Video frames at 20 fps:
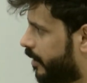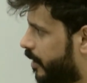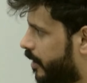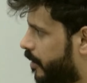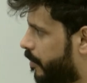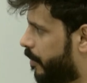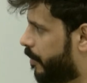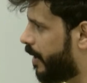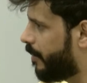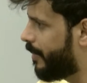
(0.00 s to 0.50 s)

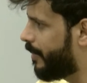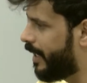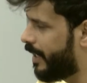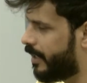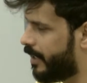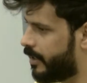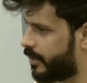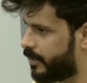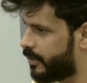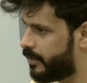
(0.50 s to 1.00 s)

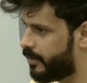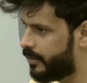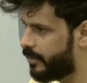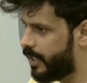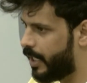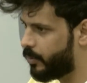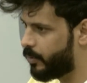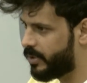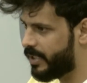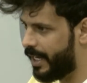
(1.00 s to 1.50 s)
مبلغ
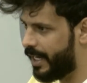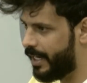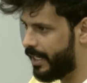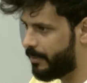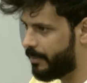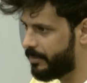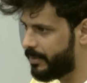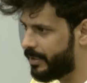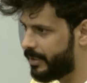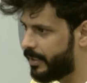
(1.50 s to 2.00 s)
او
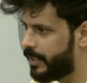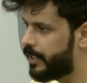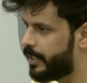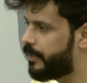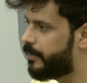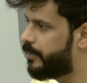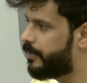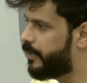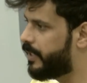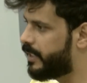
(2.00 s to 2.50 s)
ساهمت
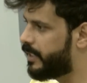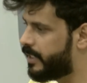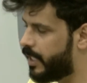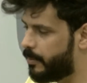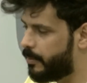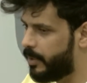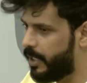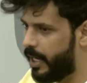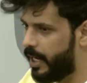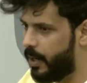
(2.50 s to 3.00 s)
في
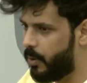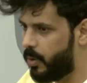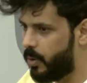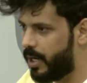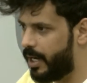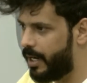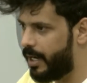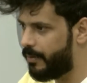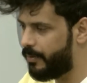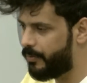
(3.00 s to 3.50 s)
سبع
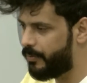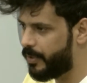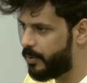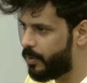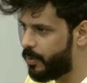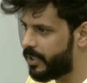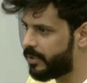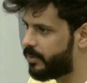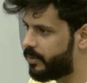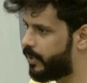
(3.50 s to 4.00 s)
اوقاف في
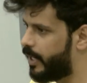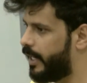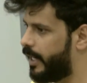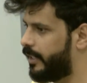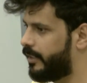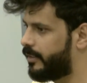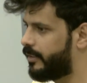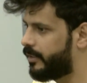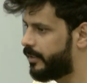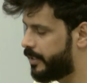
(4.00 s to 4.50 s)
وقت
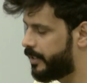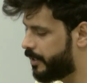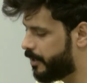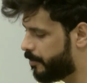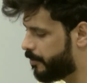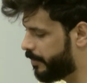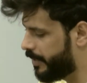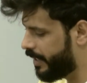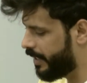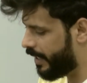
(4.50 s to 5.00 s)
واحد
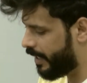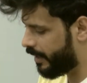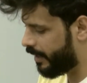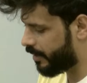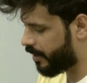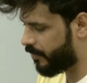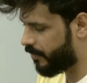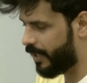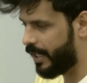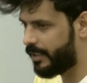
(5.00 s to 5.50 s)
منها
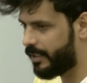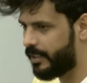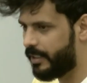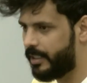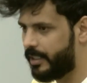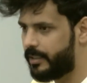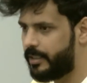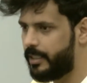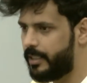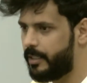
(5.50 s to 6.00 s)
كفاله
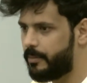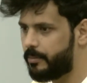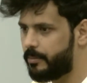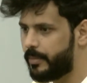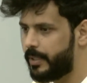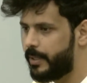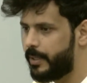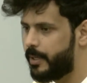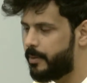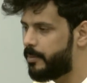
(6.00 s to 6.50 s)
اليتيم
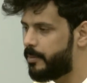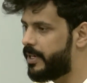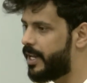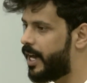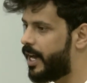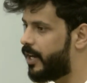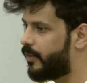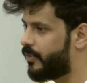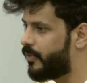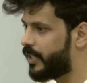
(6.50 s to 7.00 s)

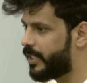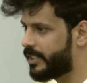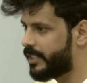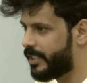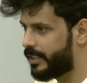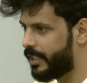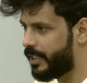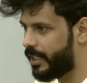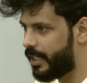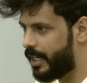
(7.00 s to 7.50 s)
منها افضل
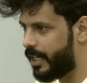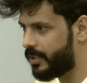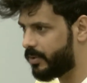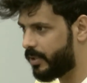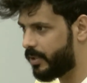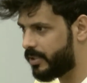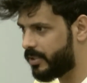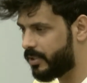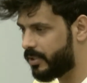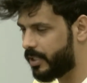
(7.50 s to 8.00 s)
الصدقات
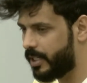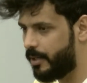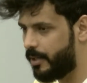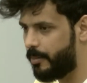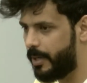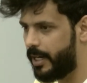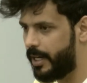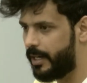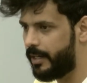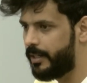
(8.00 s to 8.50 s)
وهي سقي
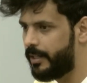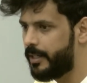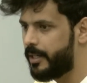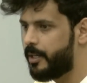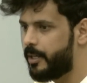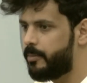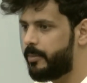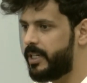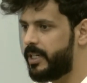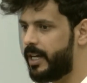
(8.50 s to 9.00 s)
الماء
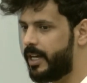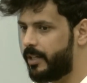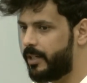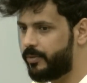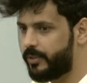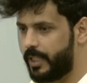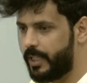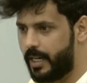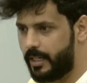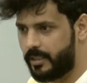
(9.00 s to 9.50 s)
منها
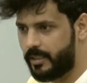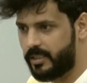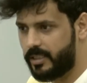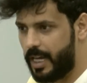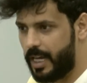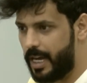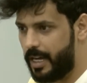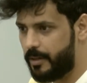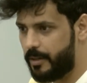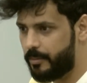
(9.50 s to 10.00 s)
افطار
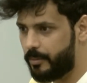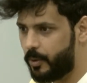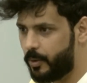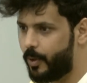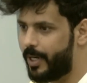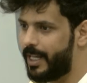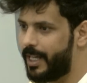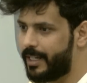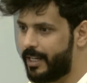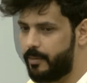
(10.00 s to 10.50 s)
الصائم
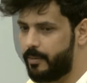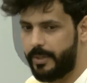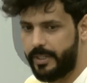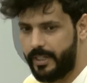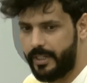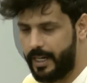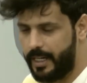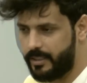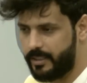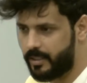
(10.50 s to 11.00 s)
ولك
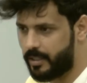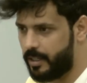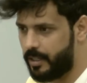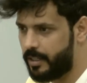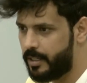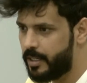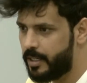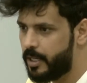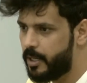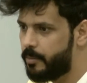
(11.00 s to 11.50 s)
مثل اجره
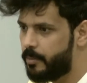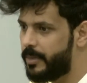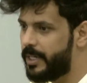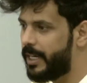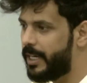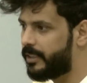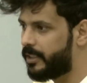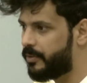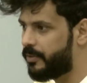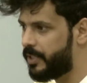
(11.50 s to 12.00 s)

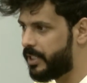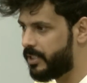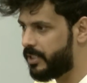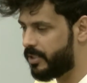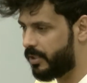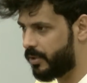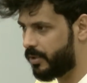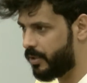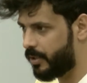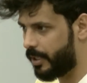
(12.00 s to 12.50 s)
منها تفريج
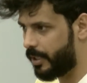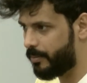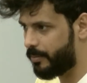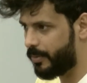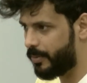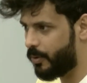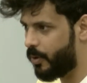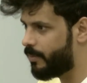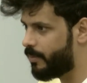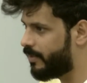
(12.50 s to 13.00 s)
الكرب
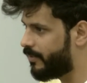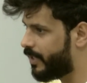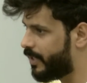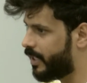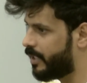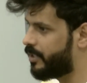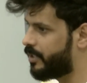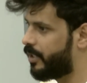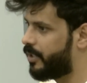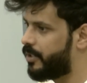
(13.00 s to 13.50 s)
ومن
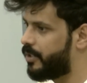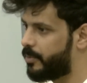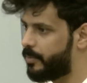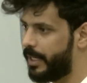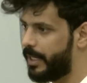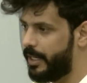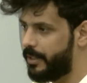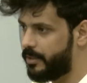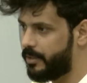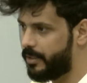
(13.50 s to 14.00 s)
فرج كربه
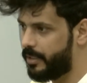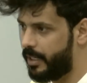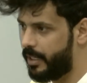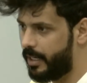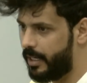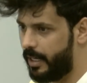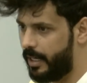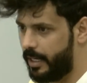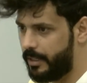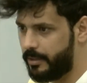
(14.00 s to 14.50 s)
عن
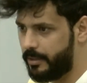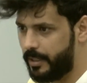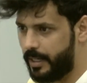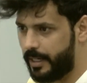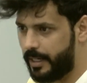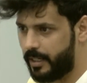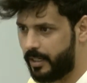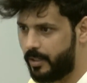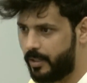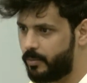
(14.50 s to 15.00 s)
عن
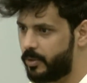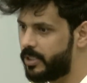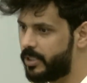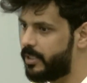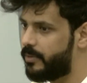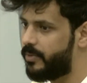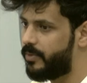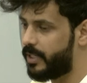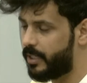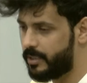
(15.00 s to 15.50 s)
اخيه
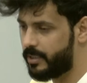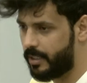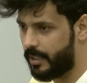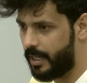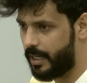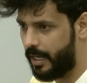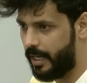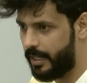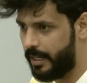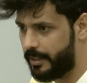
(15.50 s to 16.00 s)
المسلم فرج
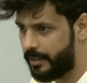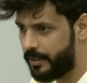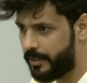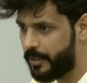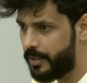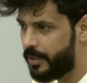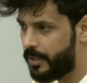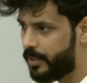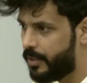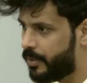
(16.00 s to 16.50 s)
الله عنه
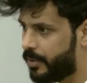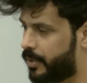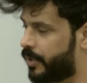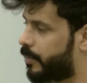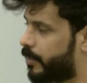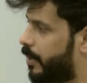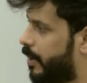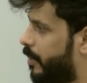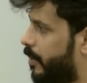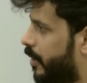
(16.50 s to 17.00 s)

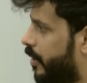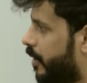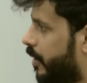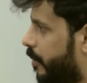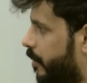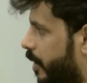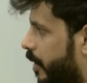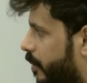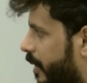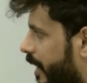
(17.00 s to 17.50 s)
كربه من
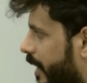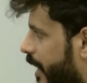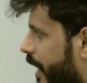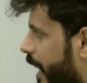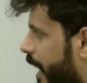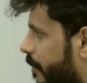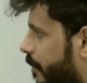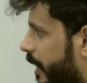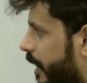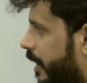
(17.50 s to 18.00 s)
كرب يوم
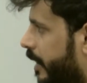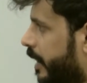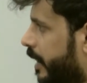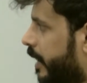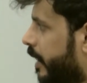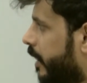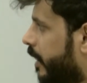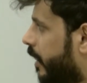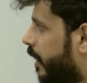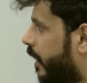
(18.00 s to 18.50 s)
القيامه
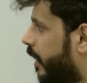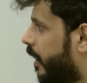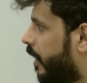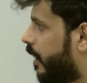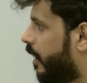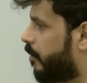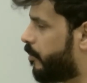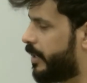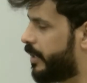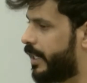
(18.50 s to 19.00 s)

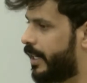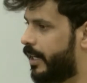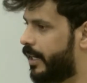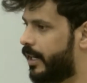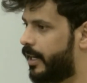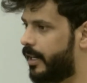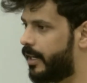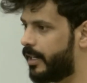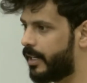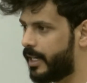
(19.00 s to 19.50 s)
آه،
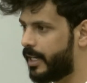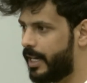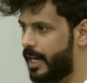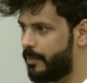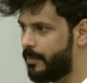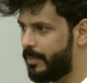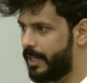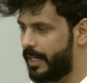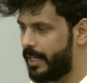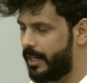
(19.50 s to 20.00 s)
منها القيام على